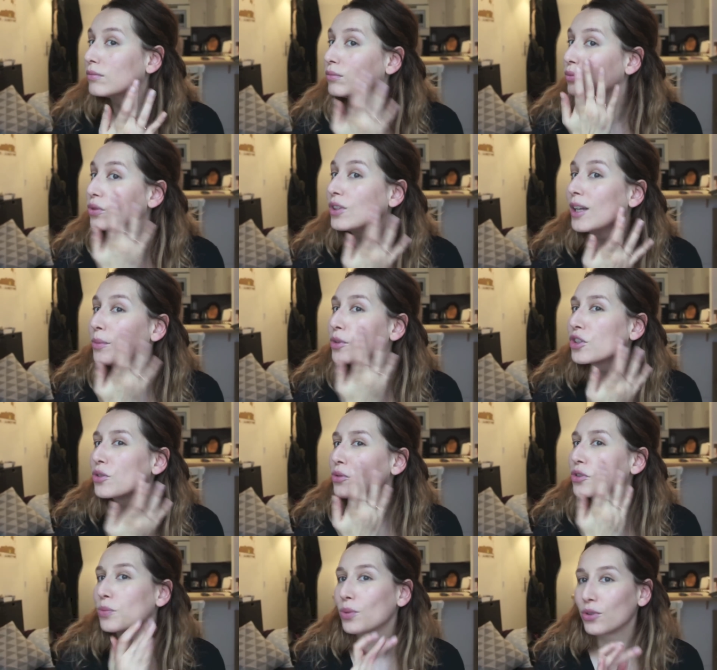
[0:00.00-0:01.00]
Bon là moi
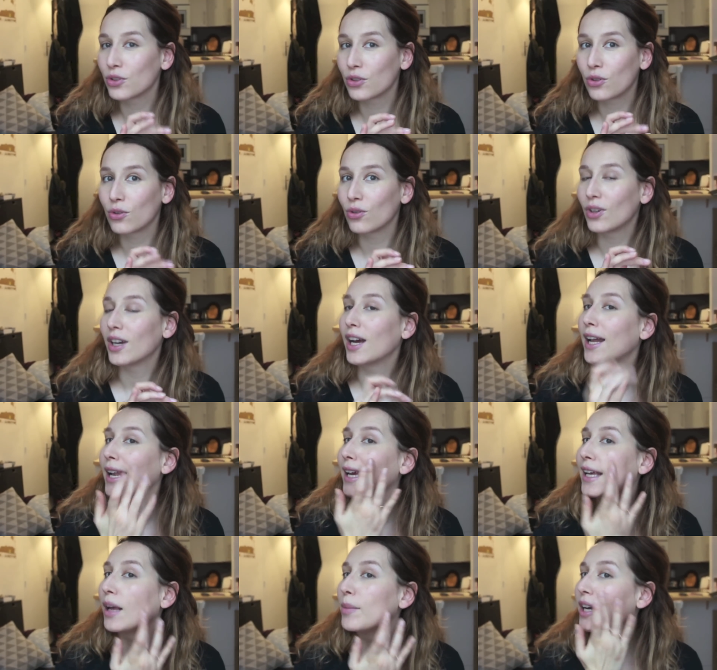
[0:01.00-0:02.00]
je pense qu'à la
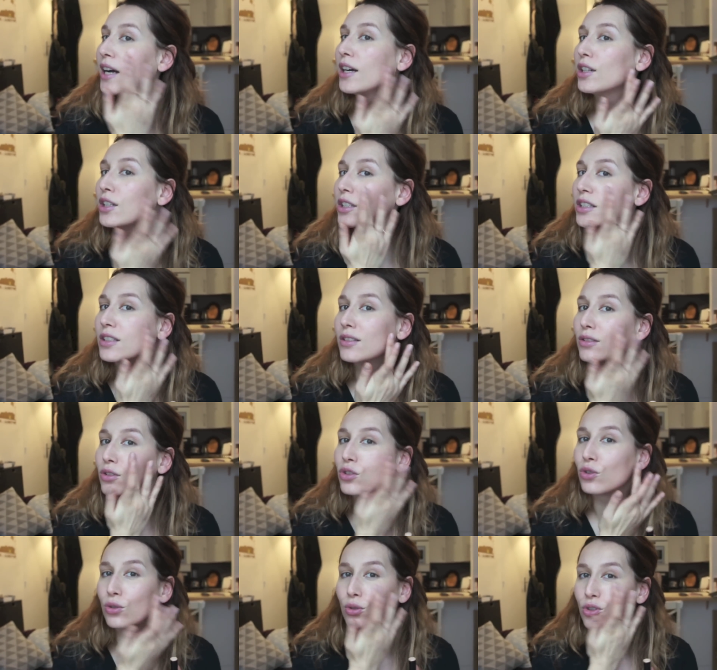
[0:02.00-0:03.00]
caméra euh,
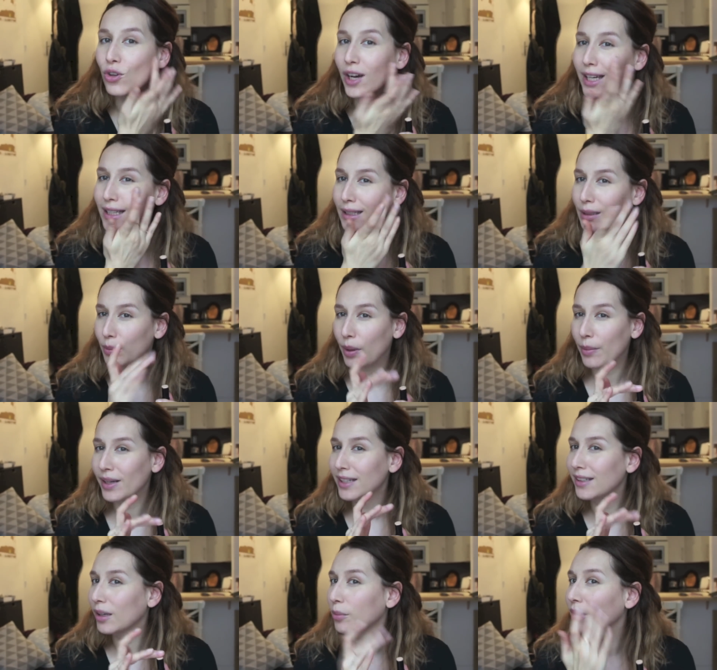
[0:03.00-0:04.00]
j'aurais j'aurai pas
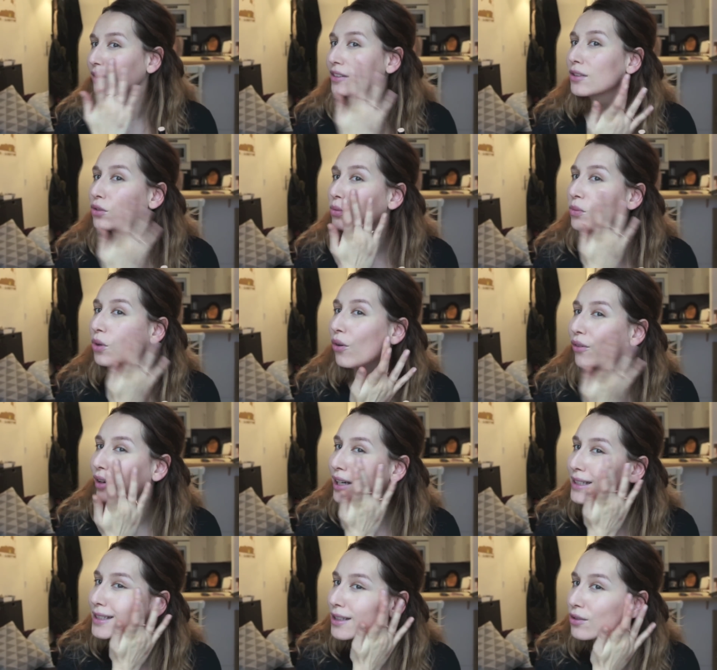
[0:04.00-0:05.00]
mal d'imperfections mais en
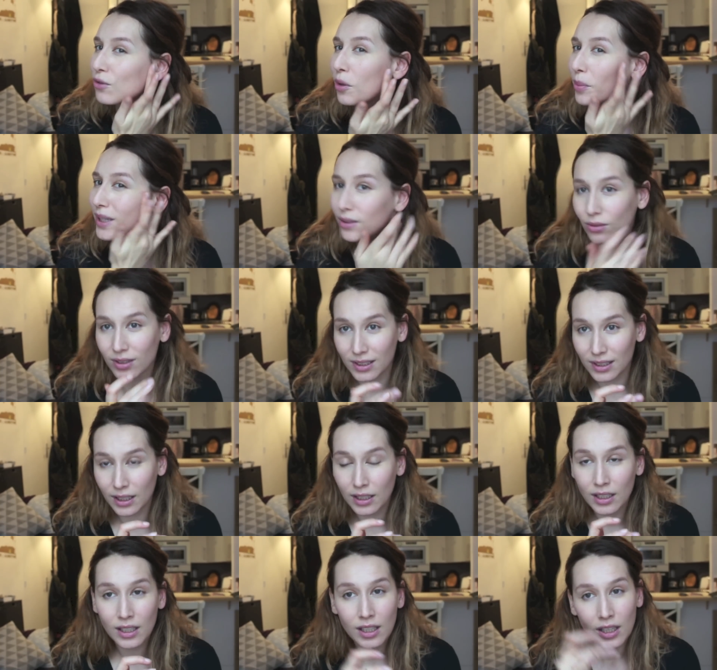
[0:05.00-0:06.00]
vrai ça se voit pas tant que ça.
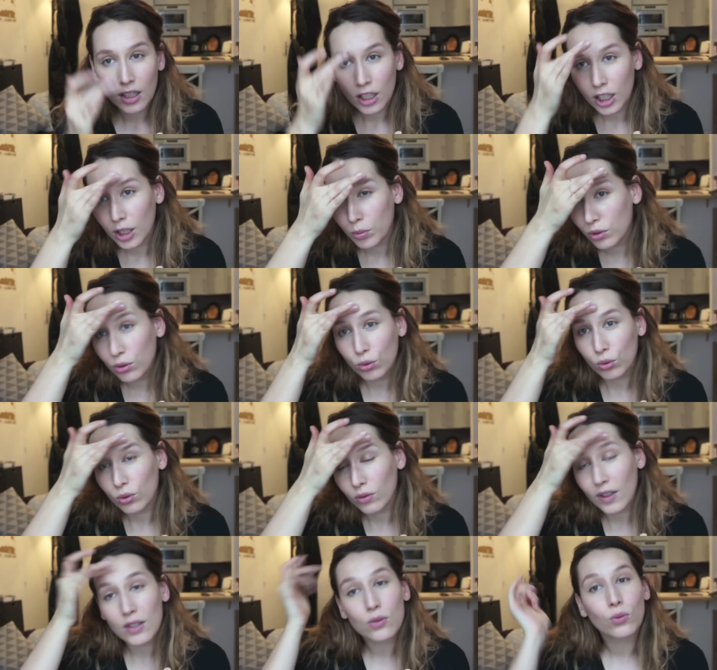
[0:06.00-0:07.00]
Et puis de toute
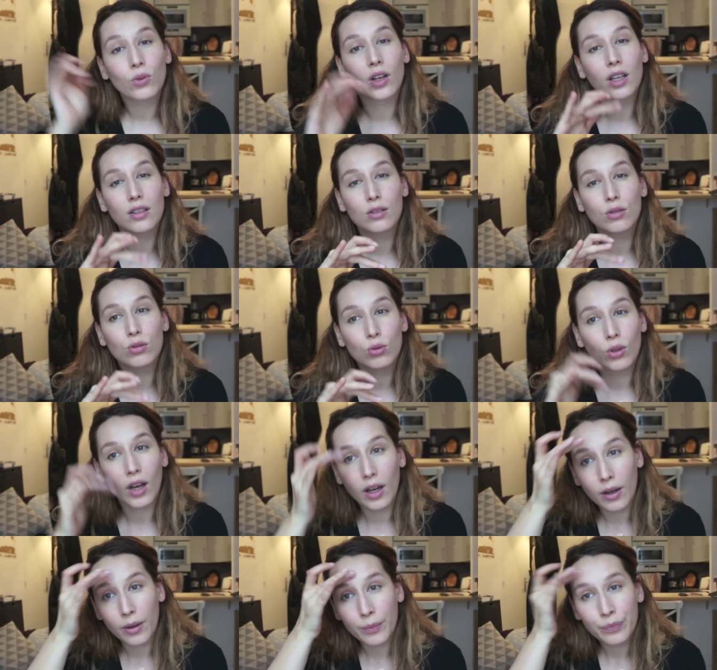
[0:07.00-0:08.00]
façon on reste sur
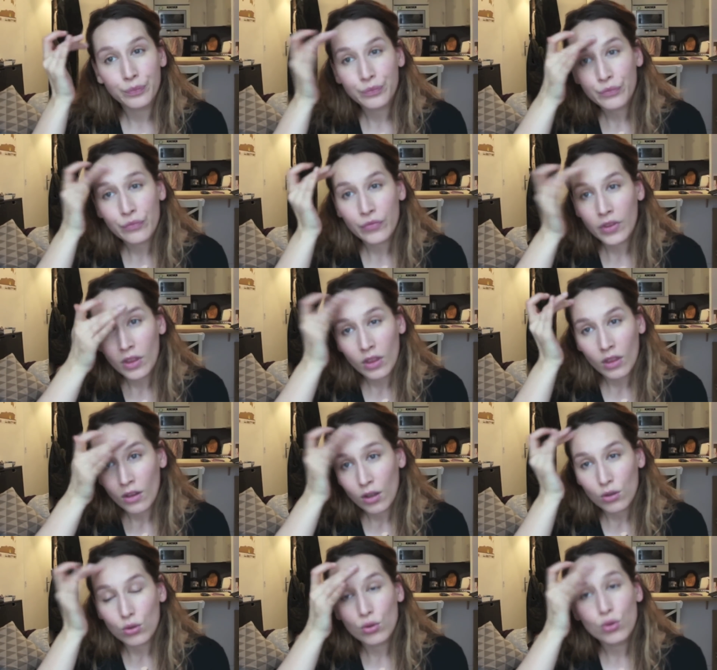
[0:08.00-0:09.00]

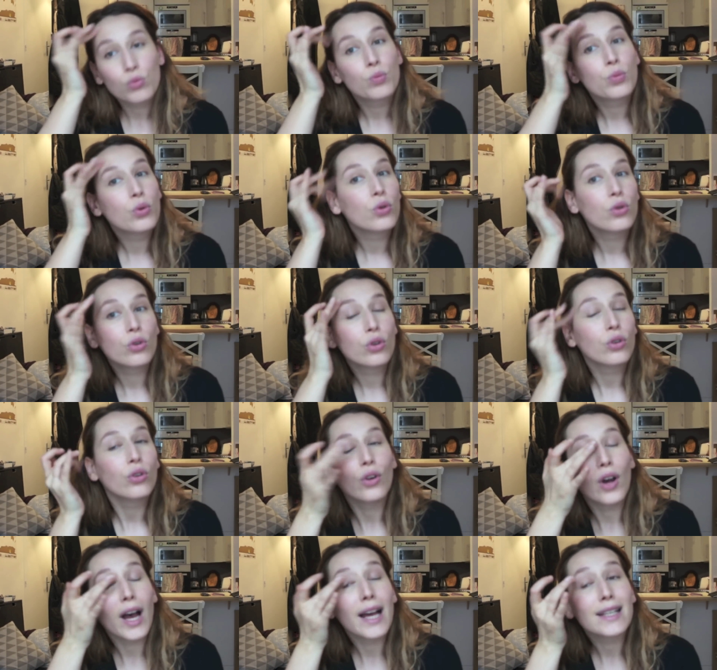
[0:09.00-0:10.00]
une peau
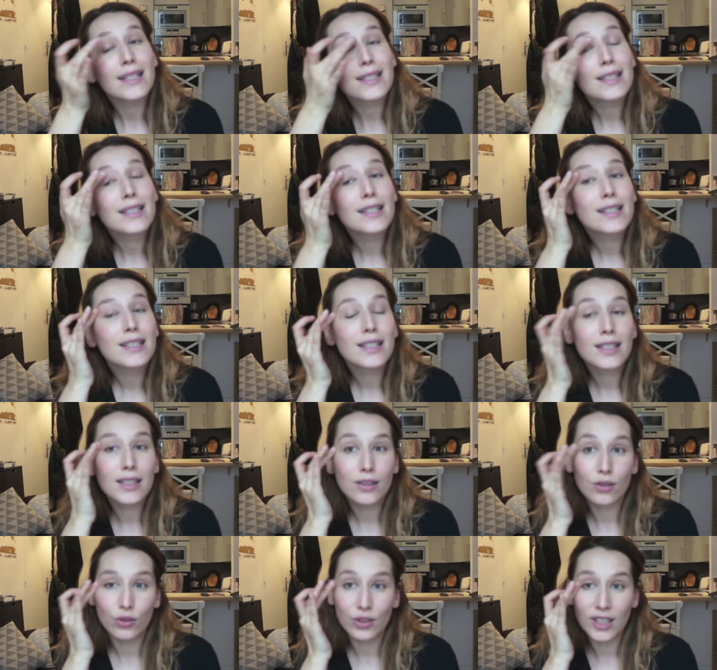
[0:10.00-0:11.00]
euh, assez
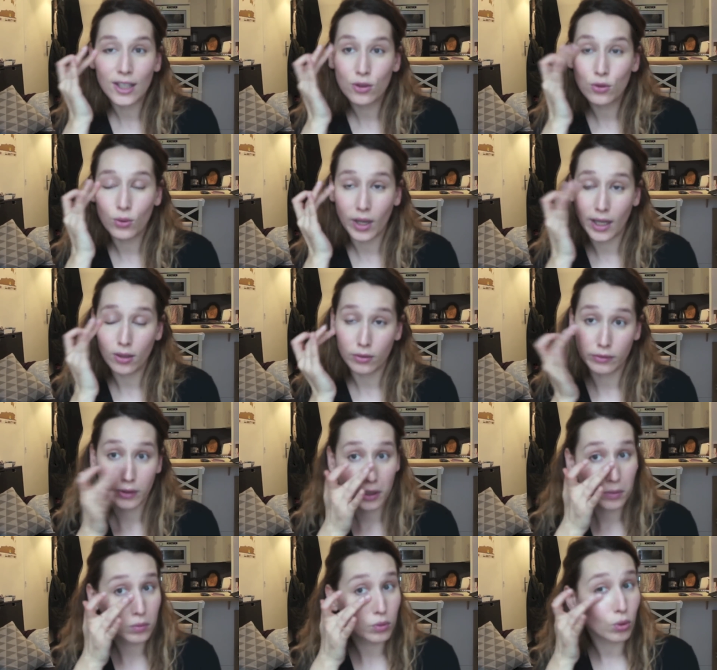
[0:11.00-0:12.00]
euh, naturelle en
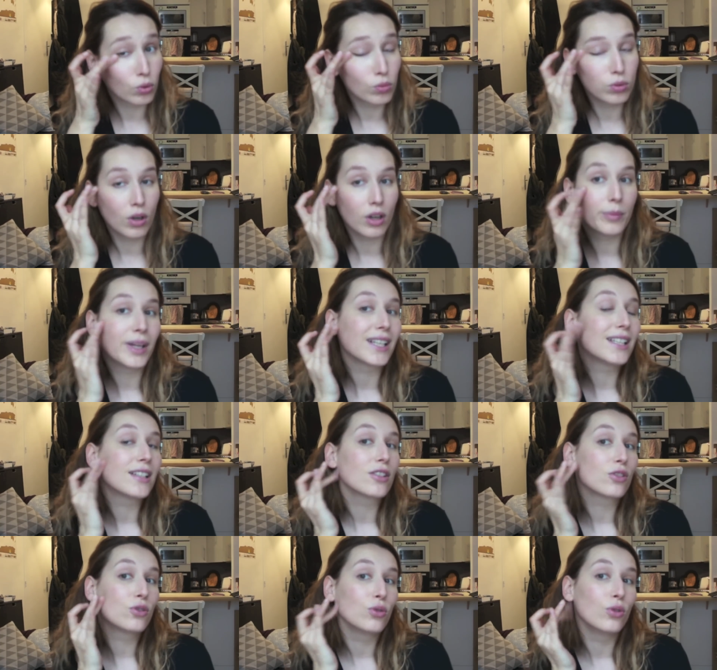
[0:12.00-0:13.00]
fait, surtout pour un
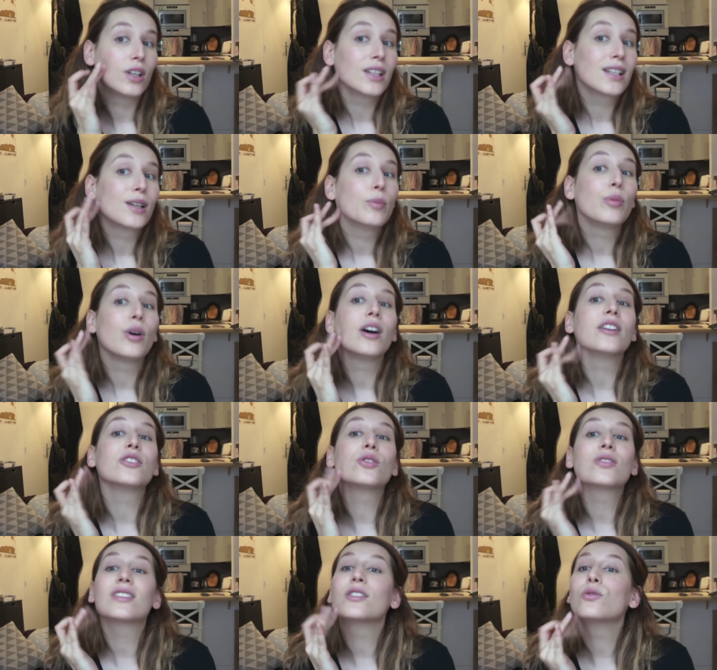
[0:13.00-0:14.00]
maquillage de
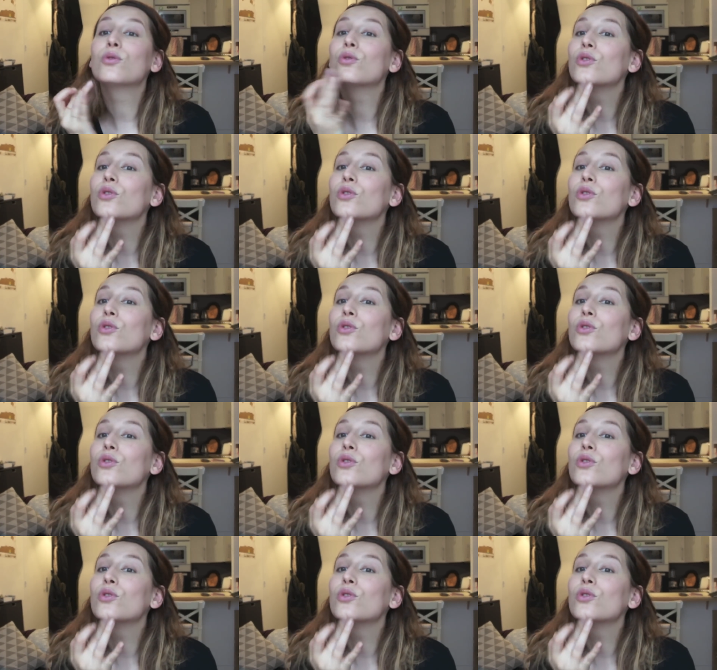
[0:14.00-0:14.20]
printemps c'est